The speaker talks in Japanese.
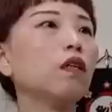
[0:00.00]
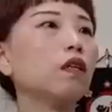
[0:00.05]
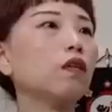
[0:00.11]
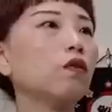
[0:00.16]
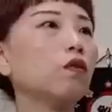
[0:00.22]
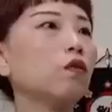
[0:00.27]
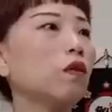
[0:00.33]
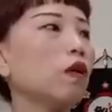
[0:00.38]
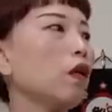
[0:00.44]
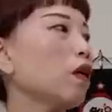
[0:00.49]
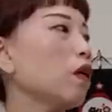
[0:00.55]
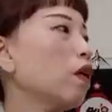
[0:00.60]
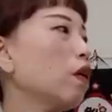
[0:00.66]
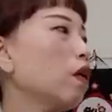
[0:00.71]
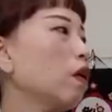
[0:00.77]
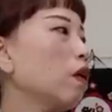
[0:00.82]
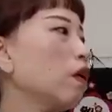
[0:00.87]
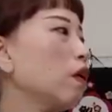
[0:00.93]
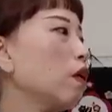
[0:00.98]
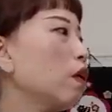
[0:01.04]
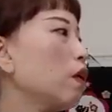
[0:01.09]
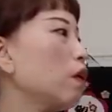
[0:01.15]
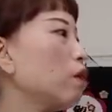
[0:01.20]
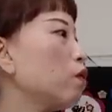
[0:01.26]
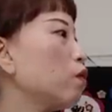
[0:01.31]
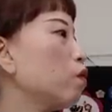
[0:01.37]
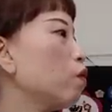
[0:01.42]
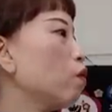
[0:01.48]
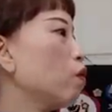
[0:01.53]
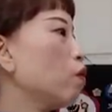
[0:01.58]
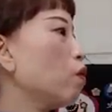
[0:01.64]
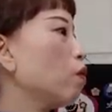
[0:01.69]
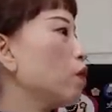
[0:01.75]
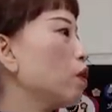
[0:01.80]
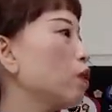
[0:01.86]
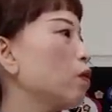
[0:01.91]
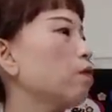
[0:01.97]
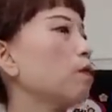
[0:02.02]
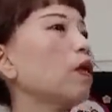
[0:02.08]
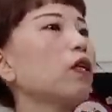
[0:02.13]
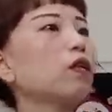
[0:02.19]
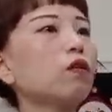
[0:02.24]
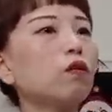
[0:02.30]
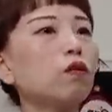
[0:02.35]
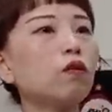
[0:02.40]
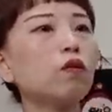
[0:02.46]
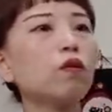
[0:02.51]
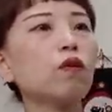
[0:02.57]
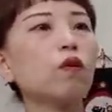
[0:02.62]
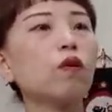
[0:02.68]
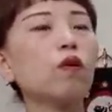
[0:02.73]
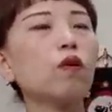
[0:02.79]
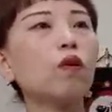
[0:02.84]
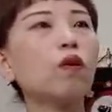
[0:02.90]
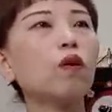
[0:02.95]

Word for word: あとはえっ、ー、と島の